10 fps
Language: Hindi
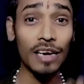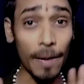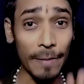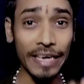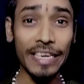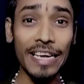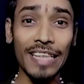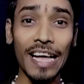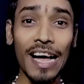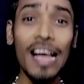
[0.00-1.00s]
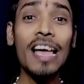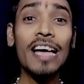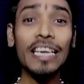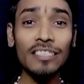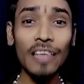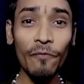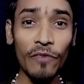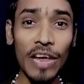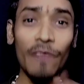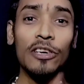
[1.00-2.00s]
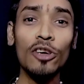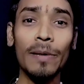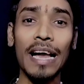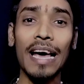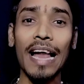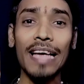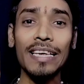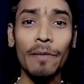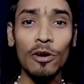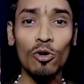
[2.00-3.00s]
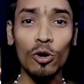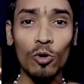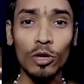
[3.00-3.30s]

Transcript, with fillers: कमेंट किया था कि सब फेक वीडियो बना रहा है ये बिल्कुल